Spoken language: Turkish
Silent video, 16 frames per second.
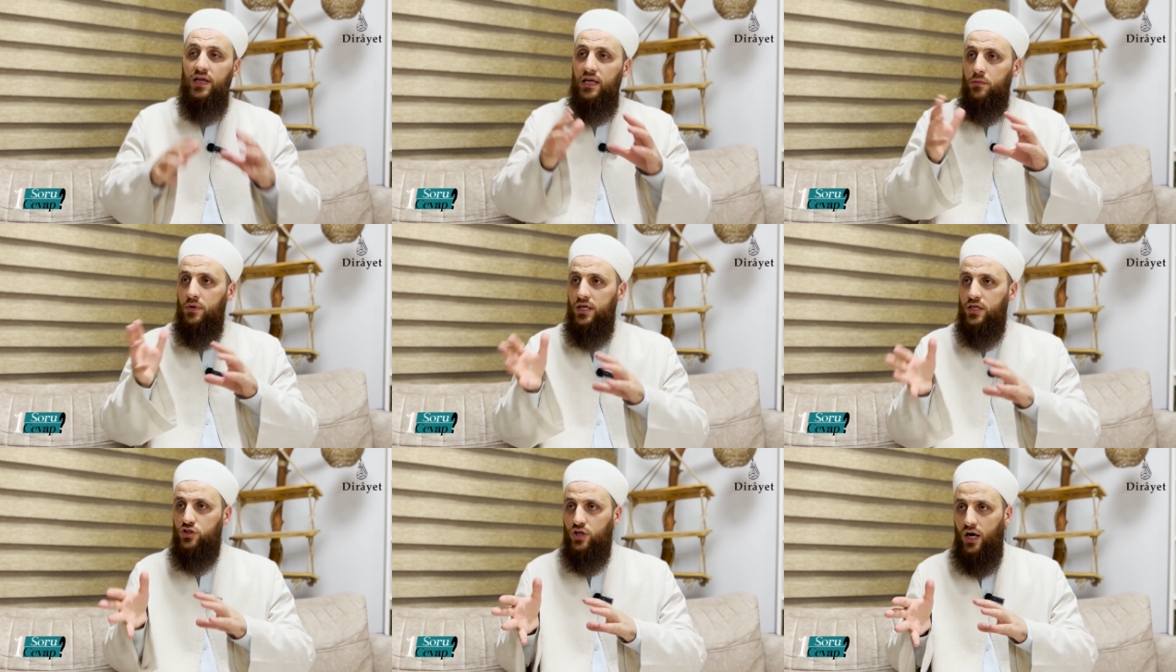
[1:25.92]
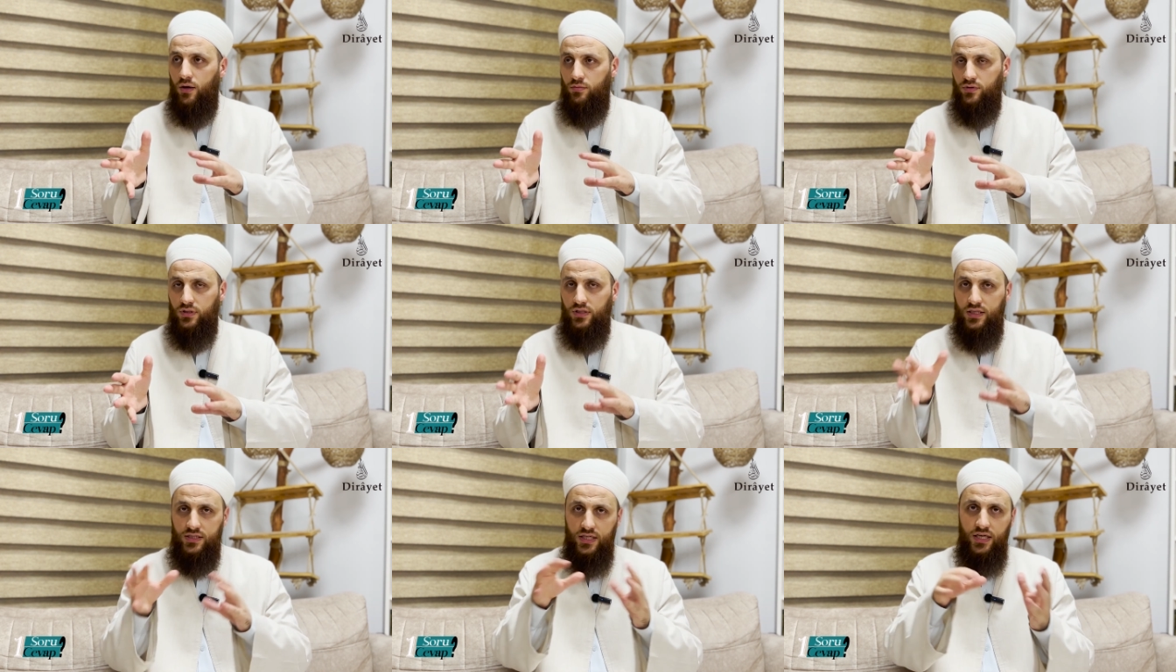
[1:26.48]
film
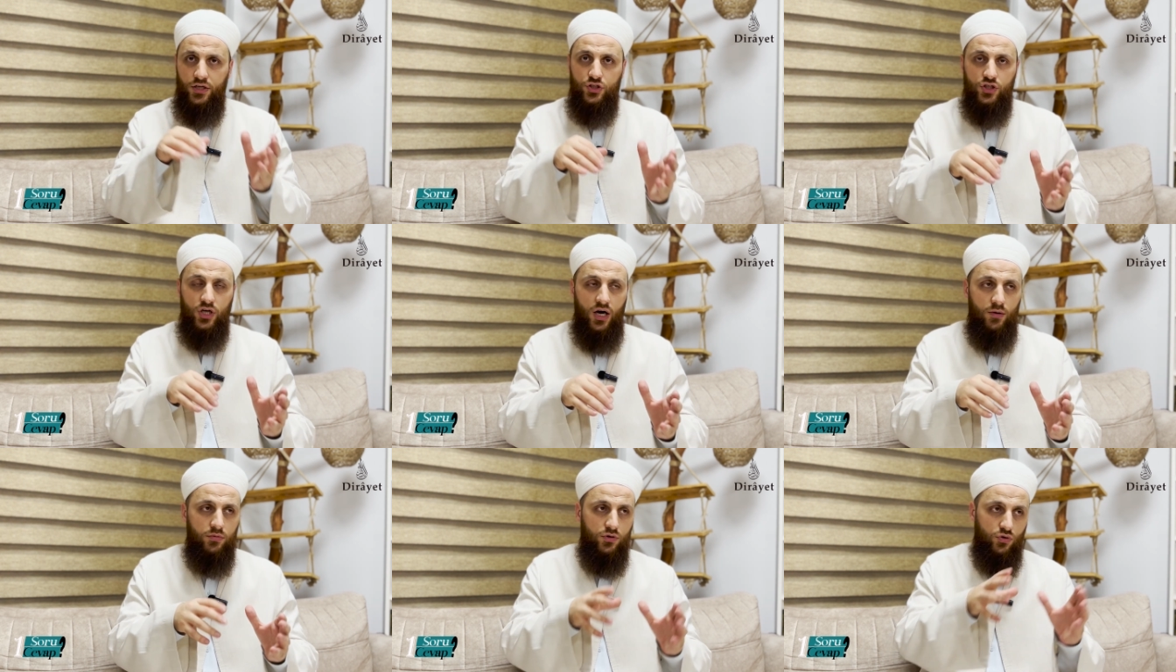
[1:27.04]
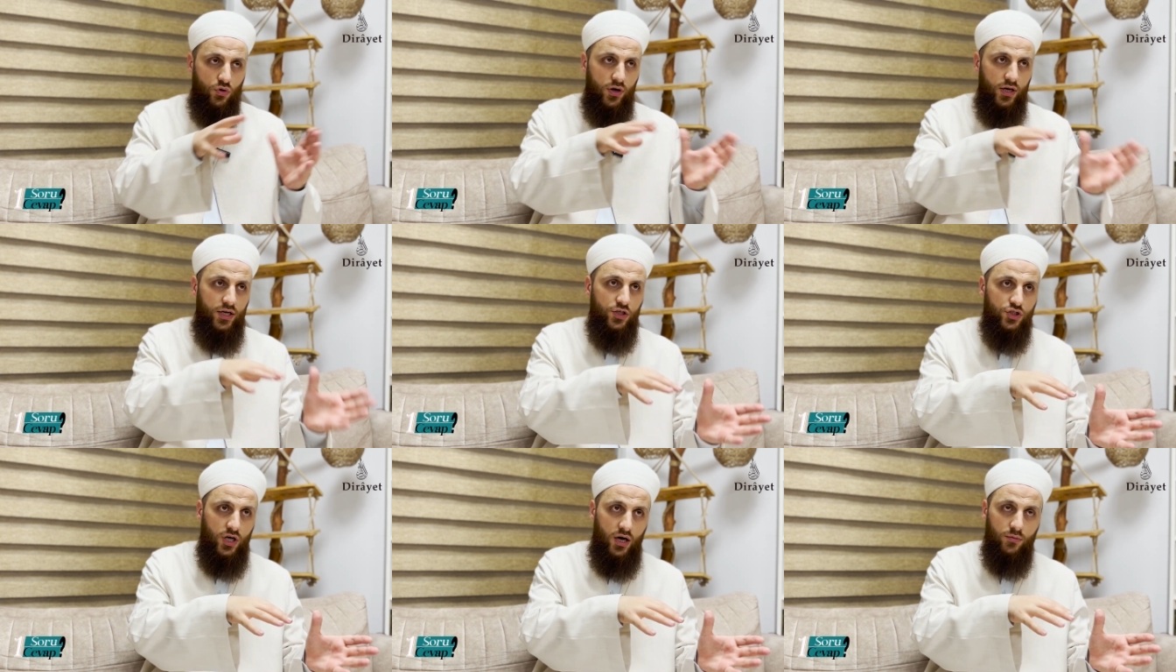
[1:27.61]
icabı, dizi icabı,
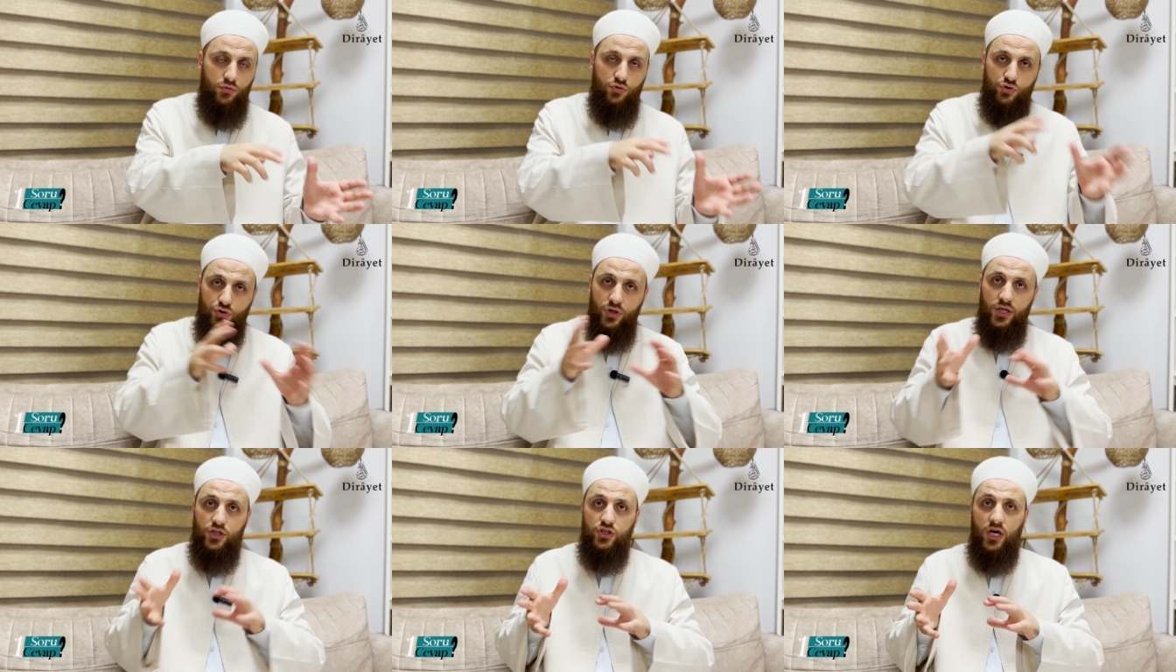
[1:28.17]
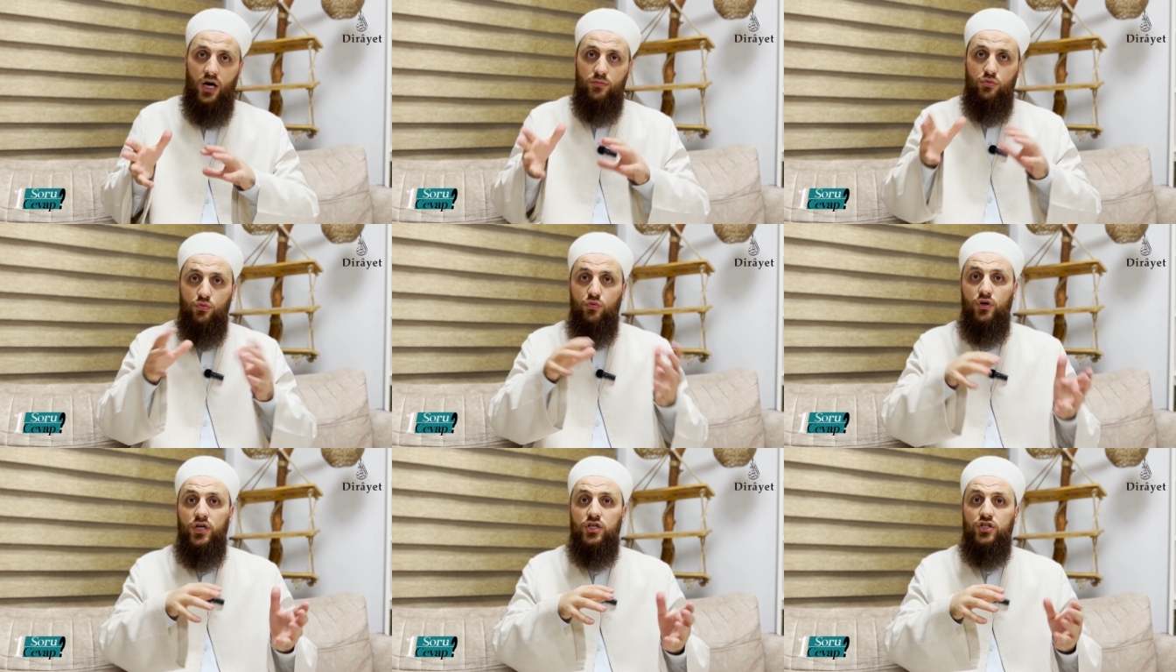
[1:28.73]
rol icabı, şu
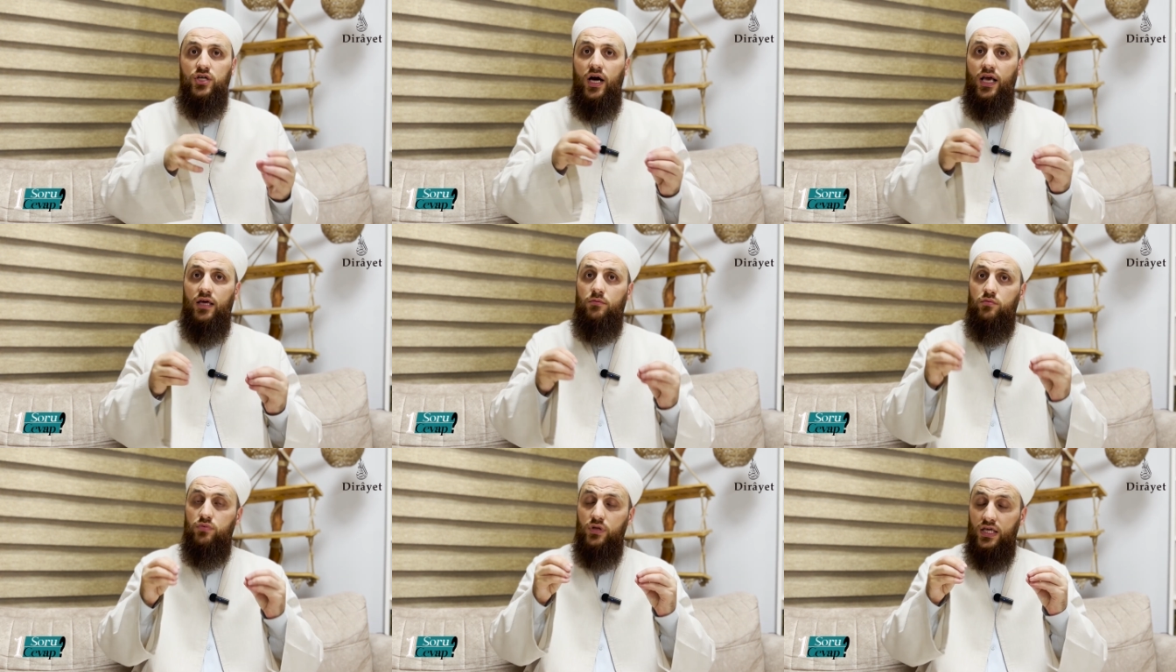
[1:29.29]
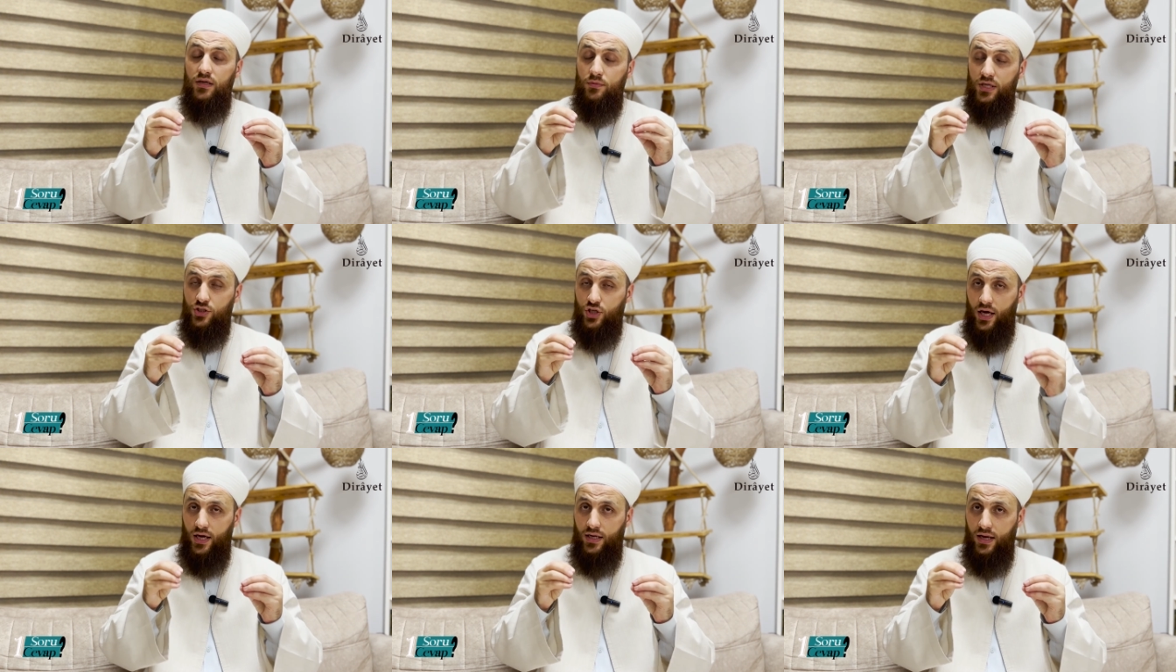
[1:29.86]
icabı, bu icabı
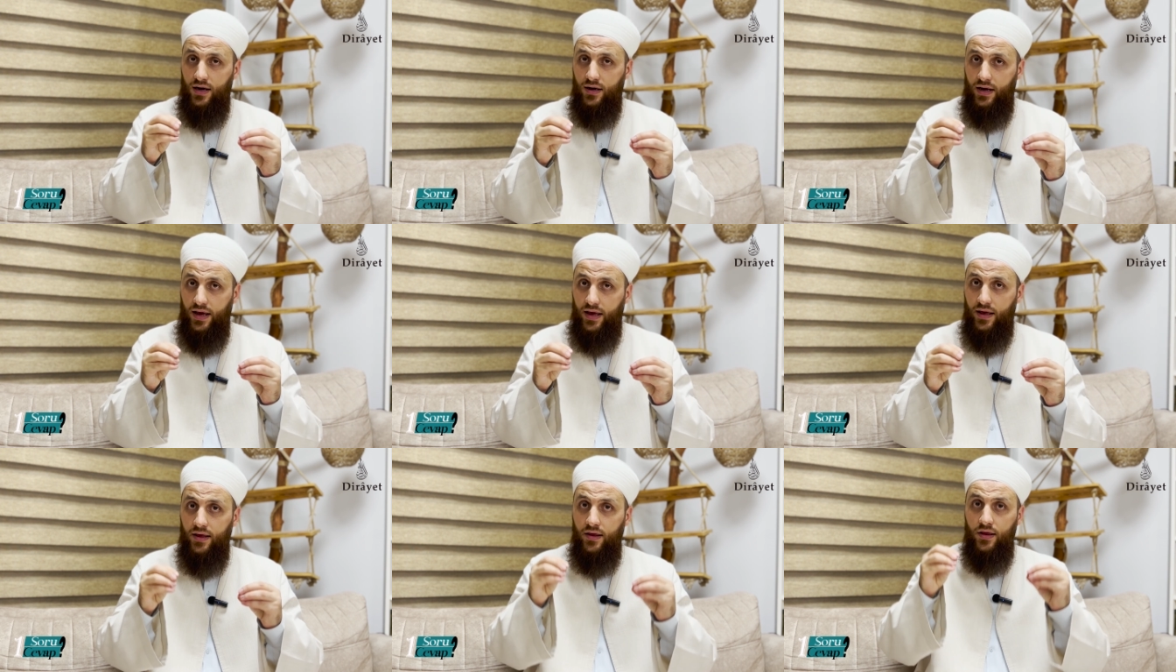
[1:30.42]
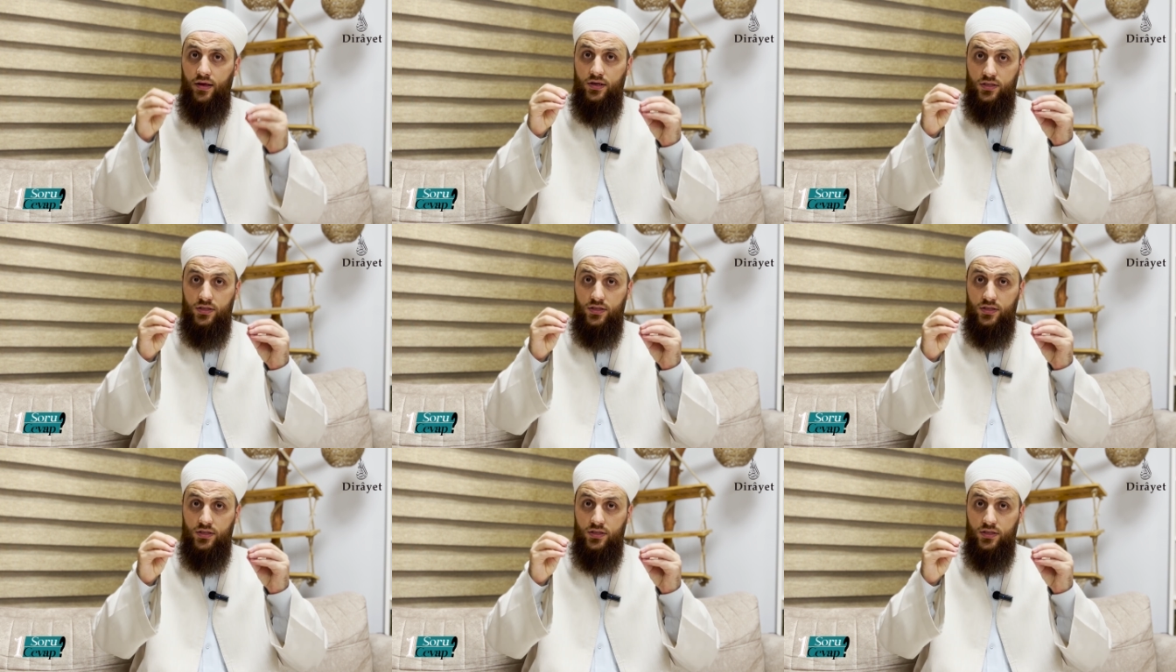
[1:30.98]
gibi şeylerle